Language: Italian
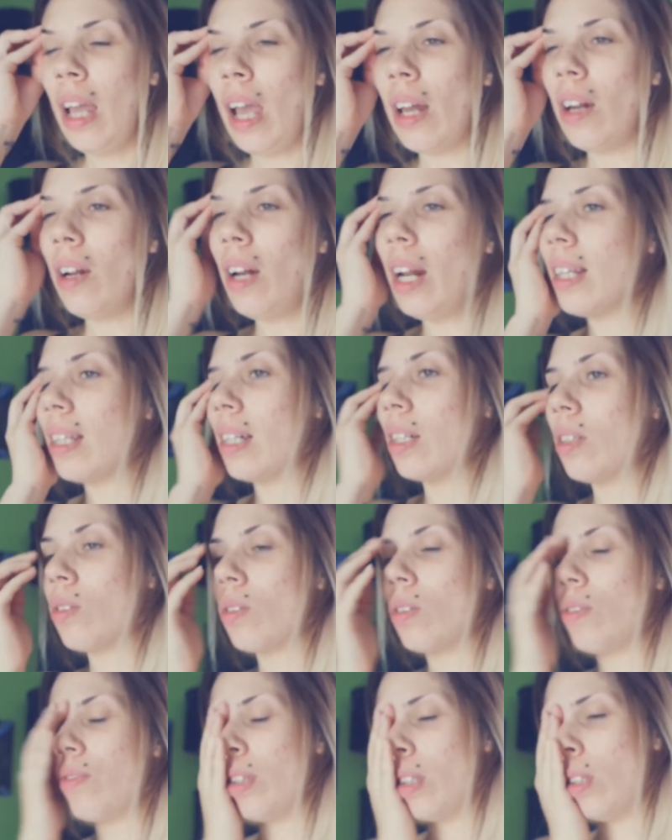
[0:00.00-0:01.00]
E non è
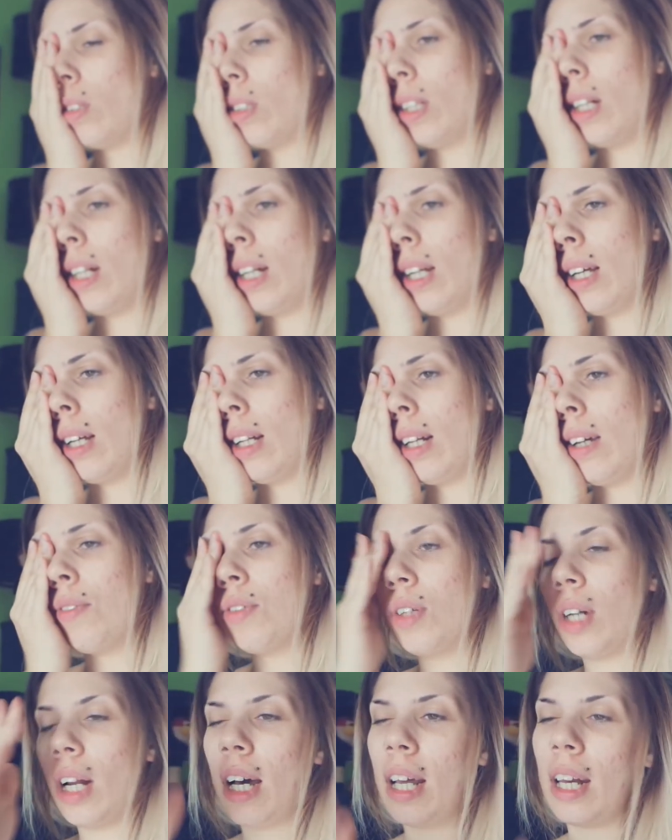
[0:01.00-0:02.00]
tanto il fatto del
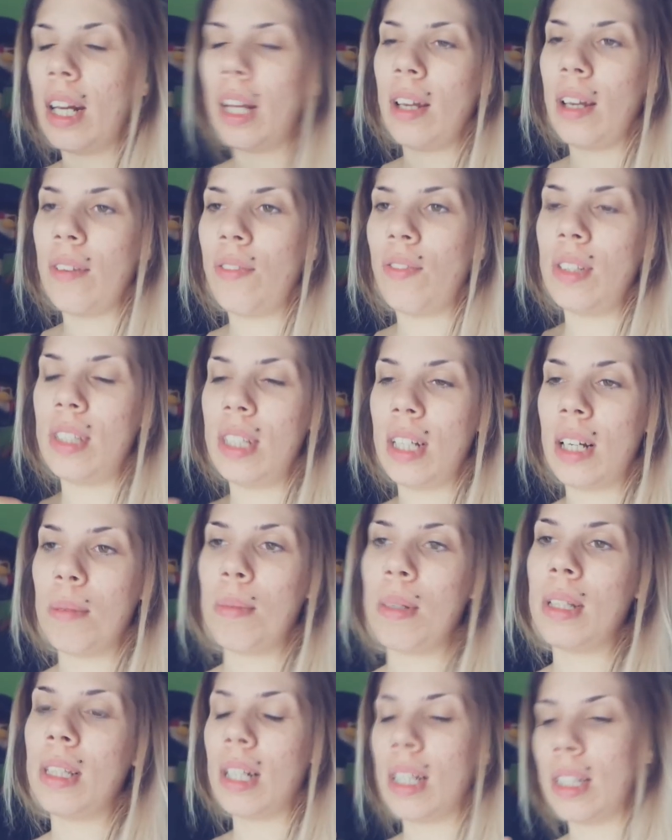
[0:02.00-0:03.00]
lavorare
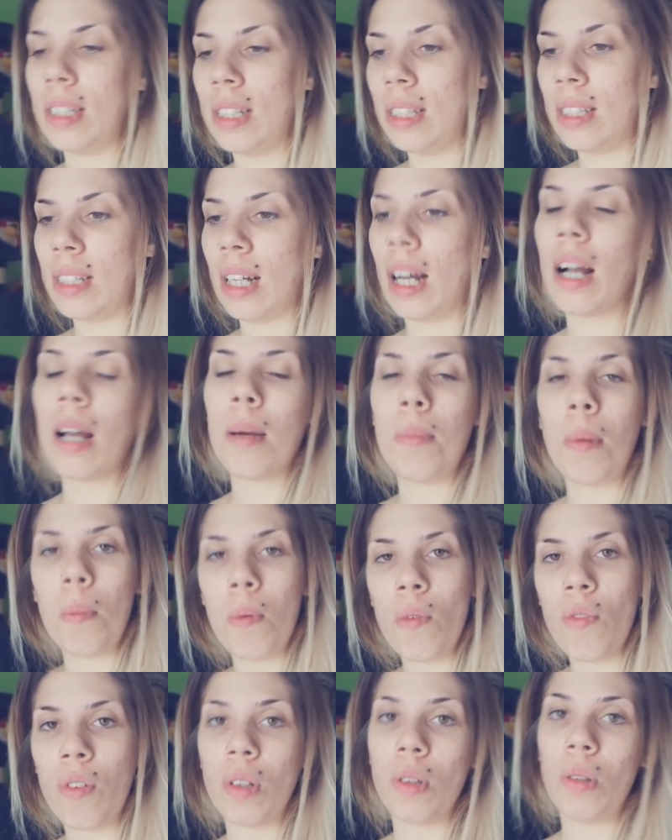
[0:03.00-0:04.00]
fisicamente che ti stanca, è
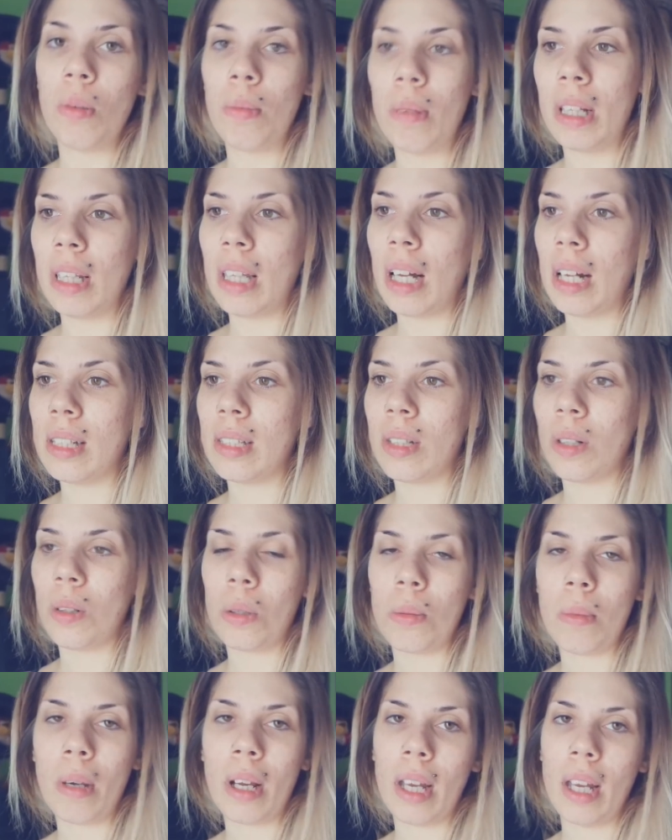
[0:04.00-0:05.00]
proprio un fatto mentale
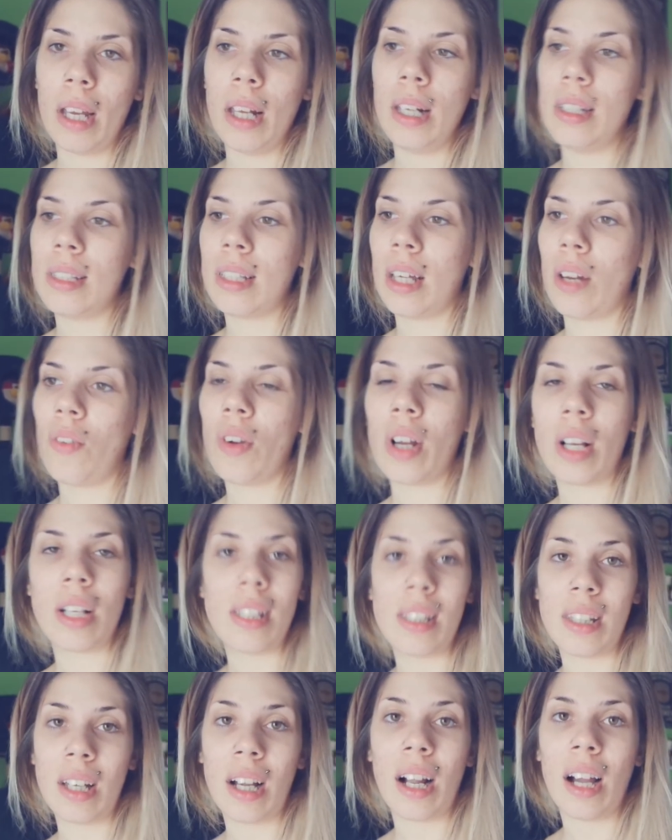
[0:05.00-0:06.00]
secondo me che gli serve
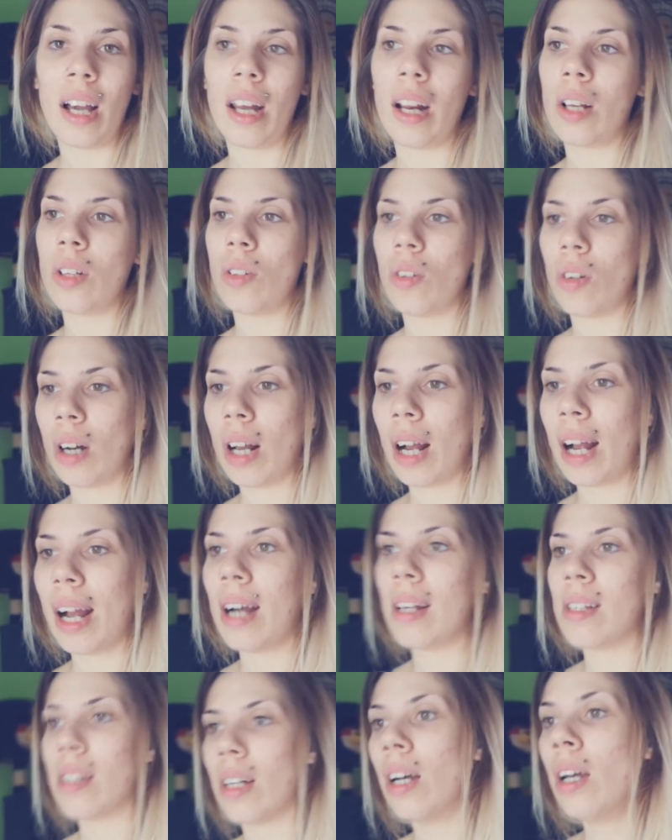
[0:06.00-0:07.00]
anche staccare, che torna a
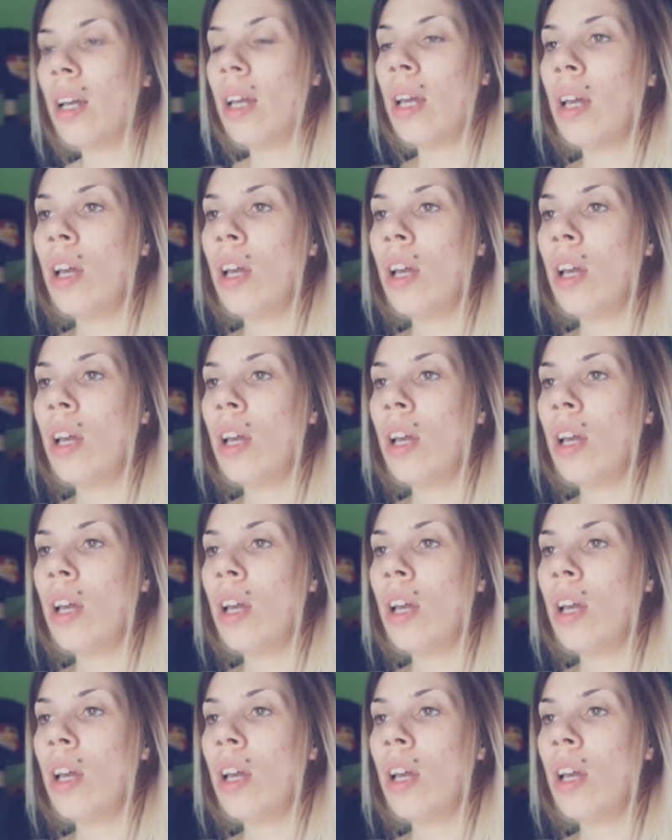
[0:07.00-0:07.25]
casa,